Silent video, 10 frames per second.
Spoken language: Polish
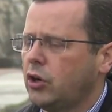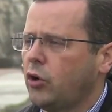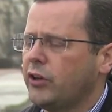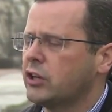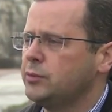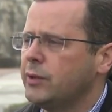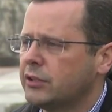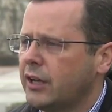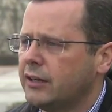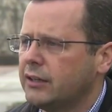ofiar
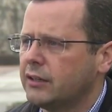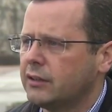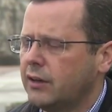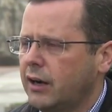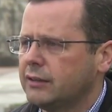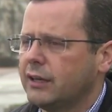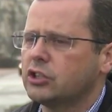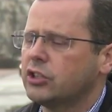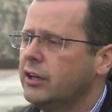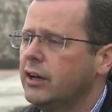śmiertelnych a
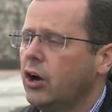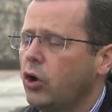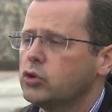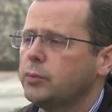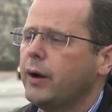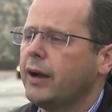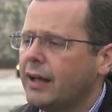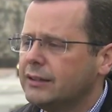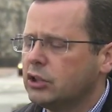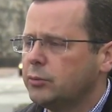także osób
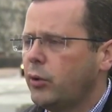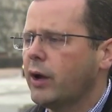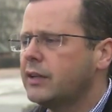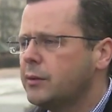rannych było jak